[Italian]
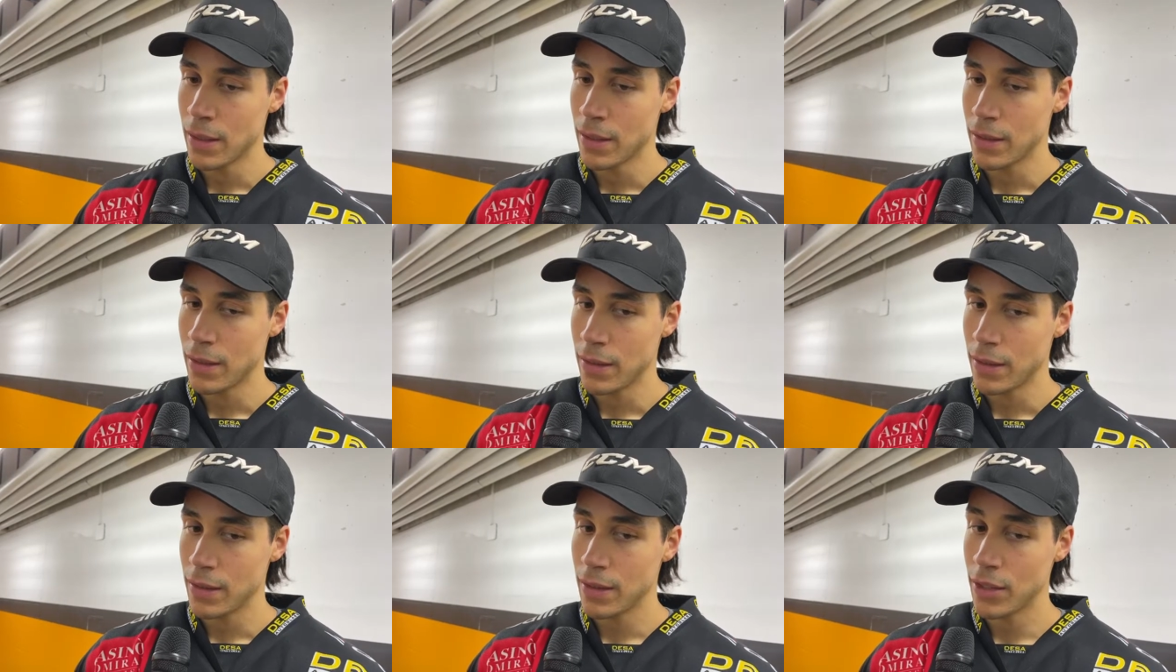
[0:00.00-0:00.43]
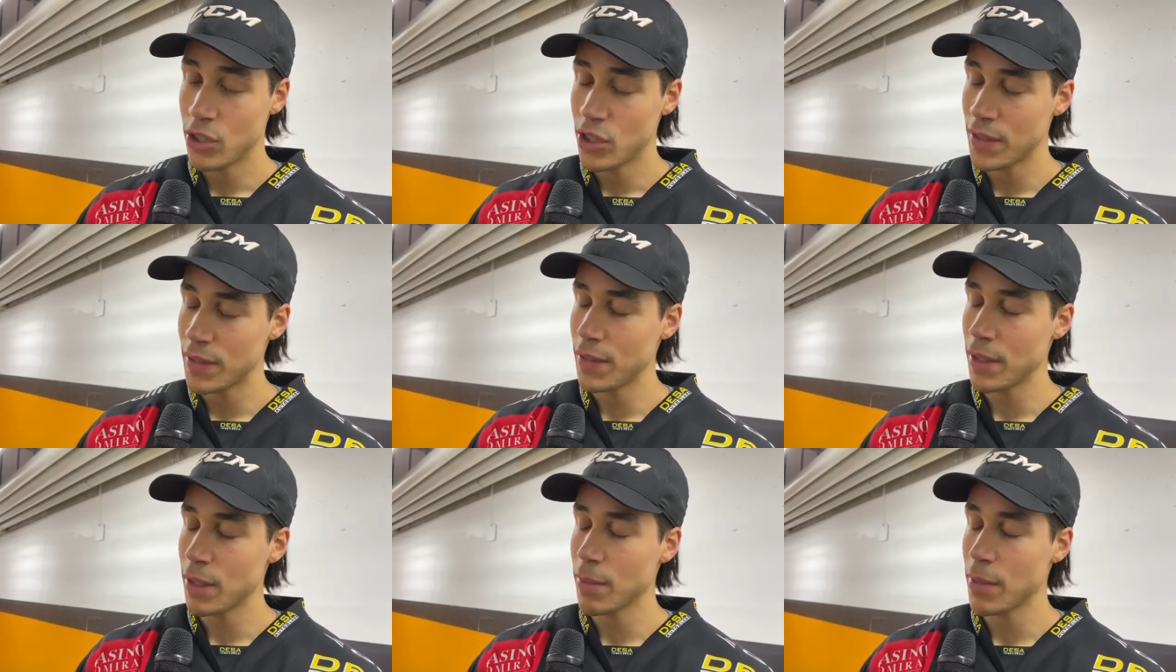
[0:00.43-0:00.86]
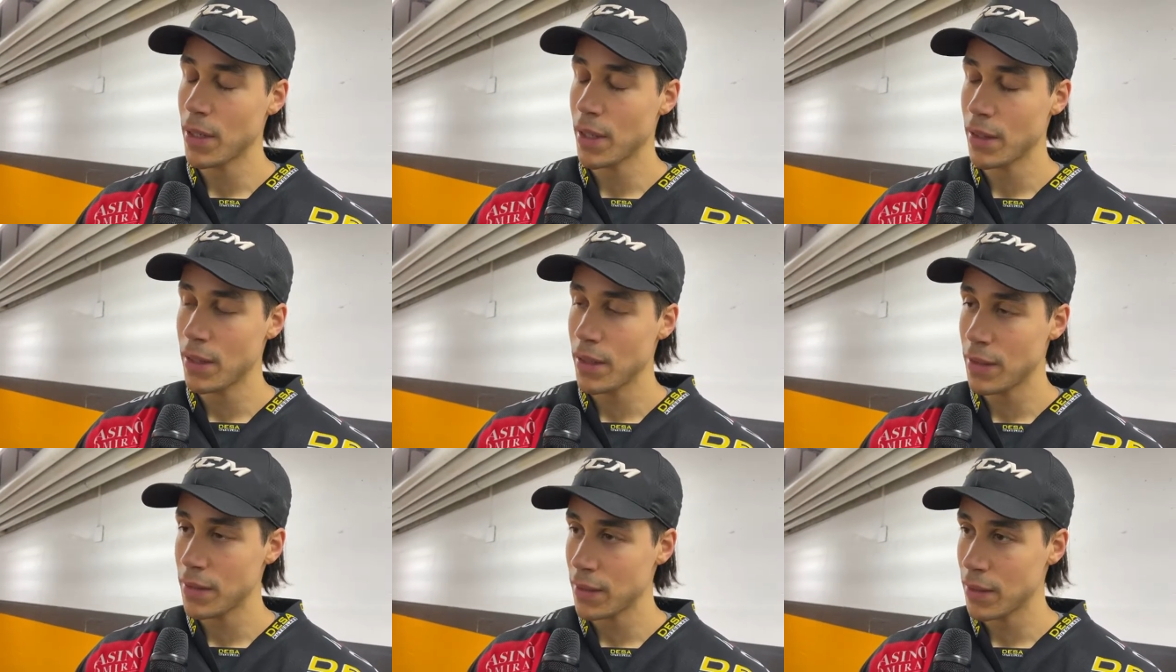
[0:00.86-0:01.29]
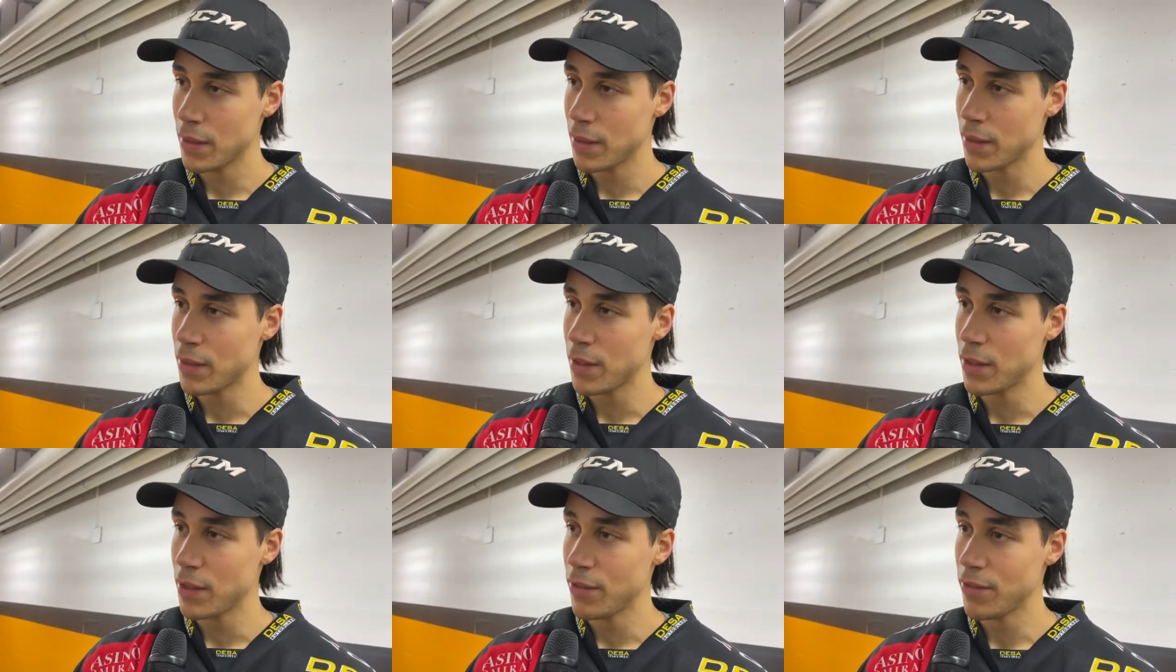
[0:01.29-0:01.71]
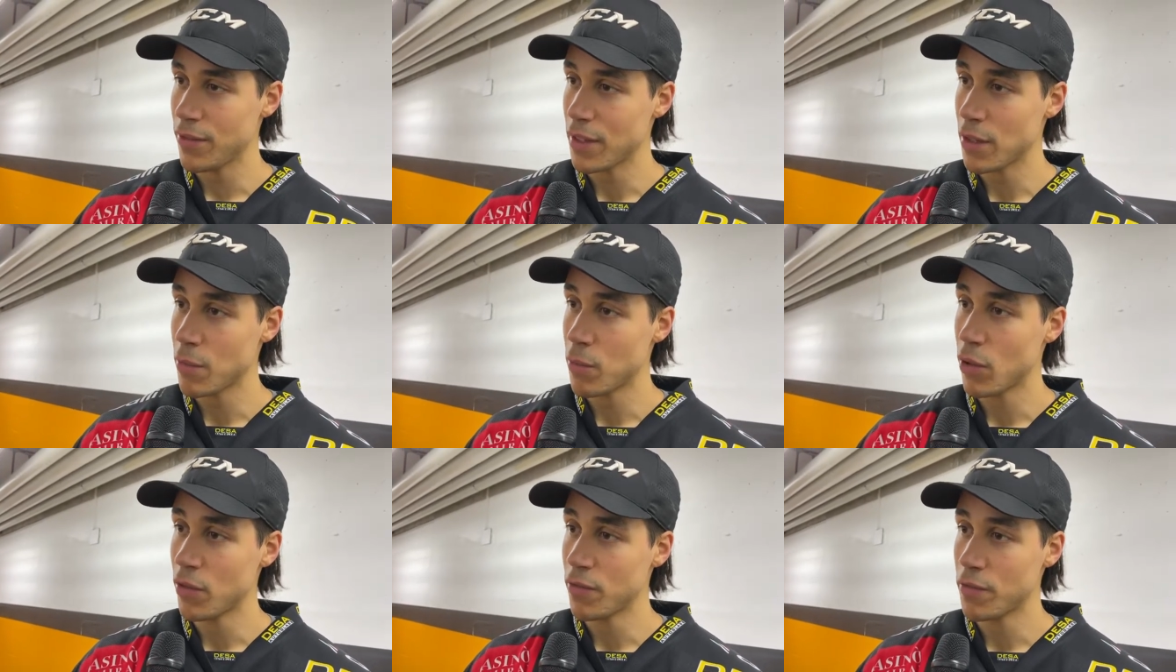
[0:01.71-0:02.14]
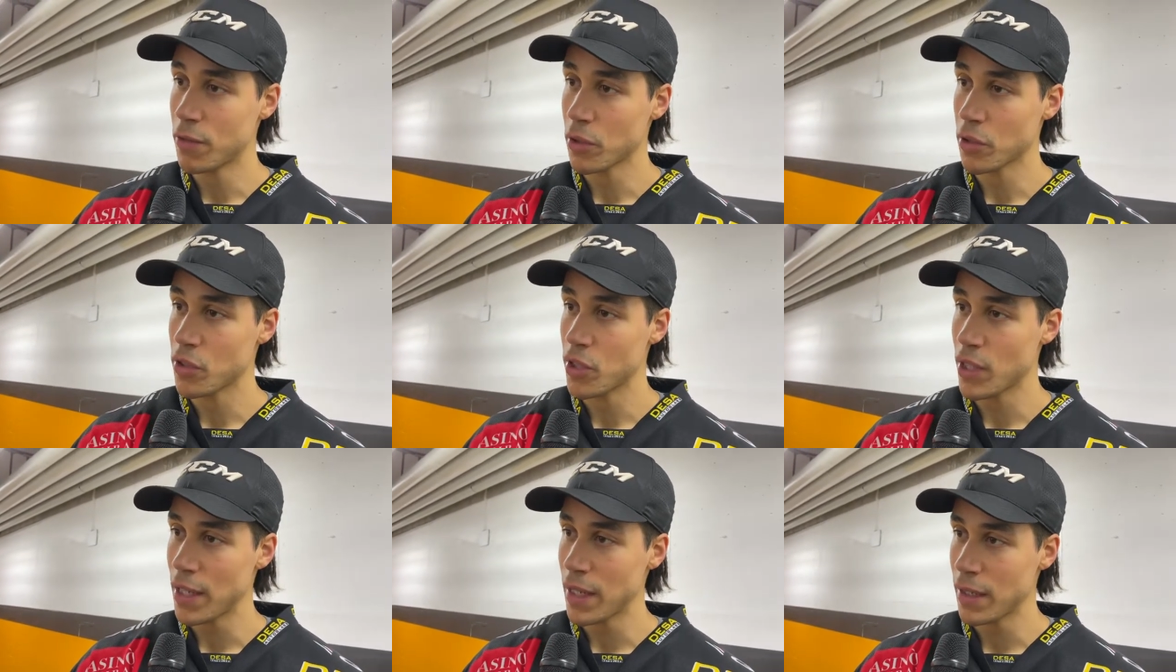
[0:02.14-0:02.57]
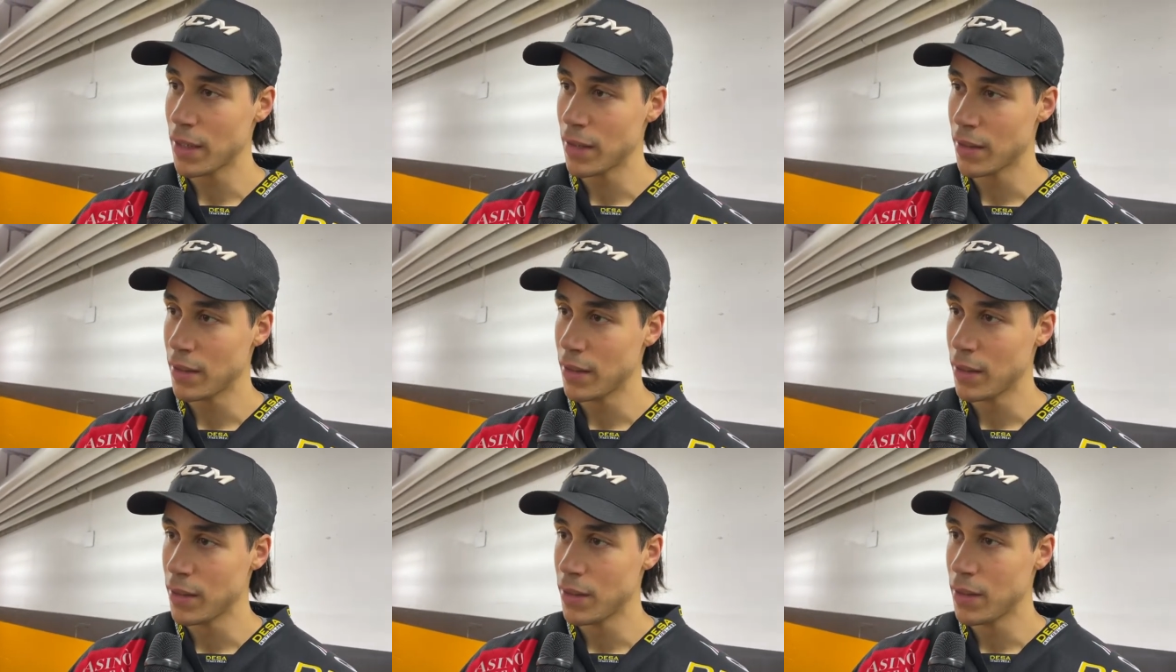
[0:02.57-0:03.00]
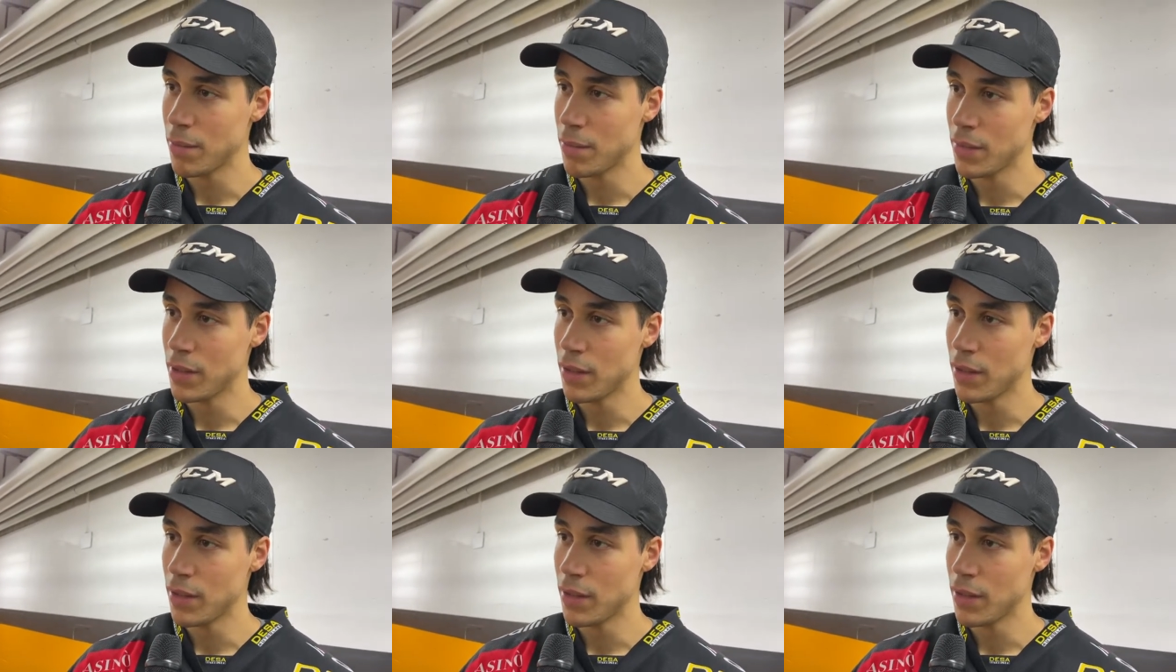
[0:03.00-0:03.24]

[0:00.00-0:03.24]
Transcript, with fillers: di, di, gestire bene i dischi, di, di fare un buon forecheck, di,